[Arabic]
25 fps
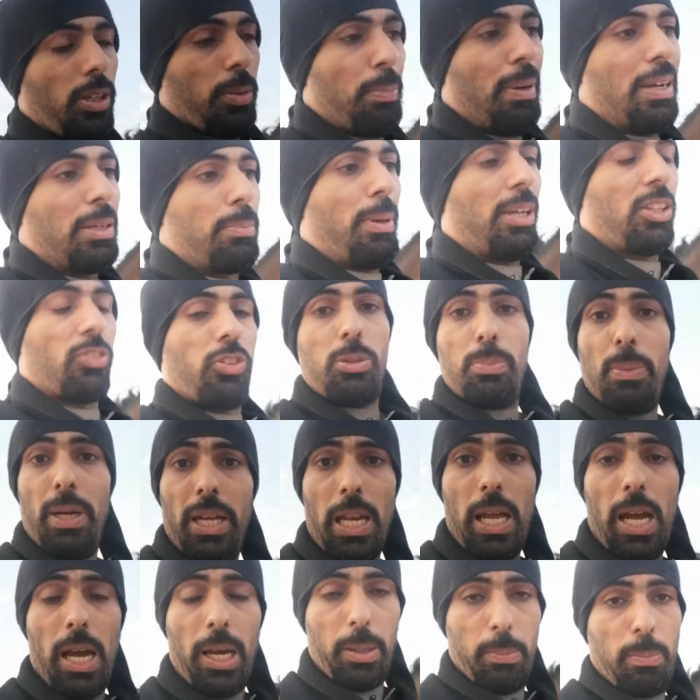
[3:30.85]
ما تفيد مع
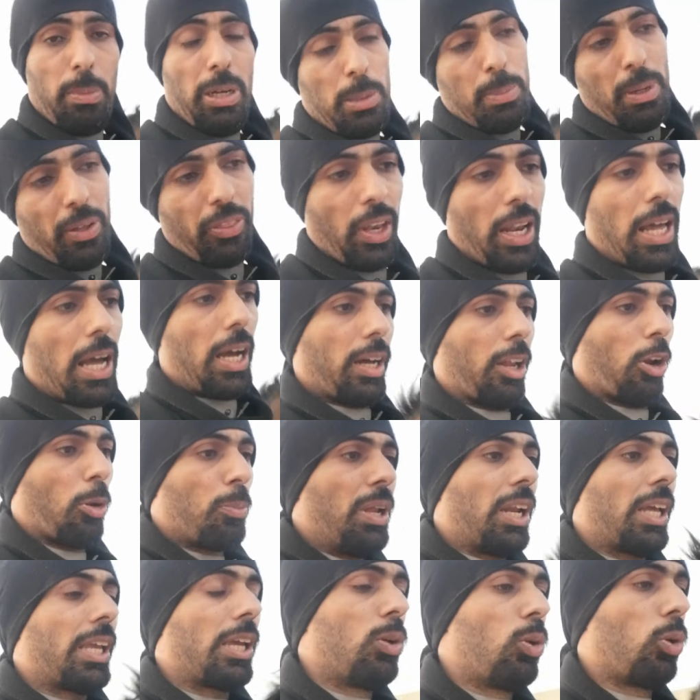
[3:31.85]
الاخر مع البعض الاخر او
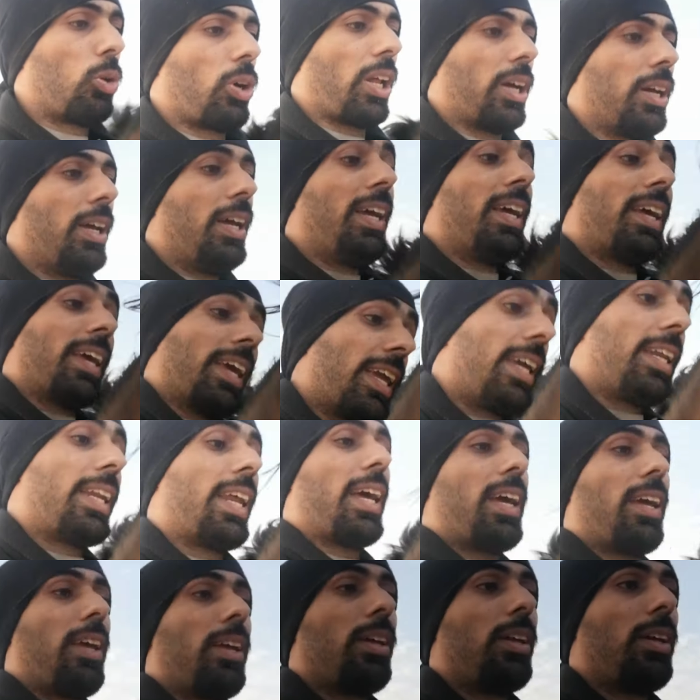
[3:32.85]
مع الخيل الاخرى
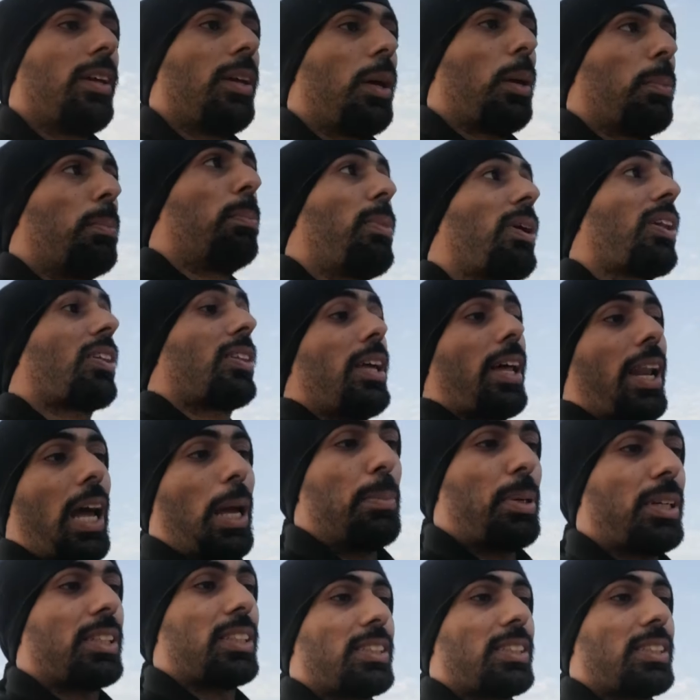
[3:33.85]
هنا مصدرها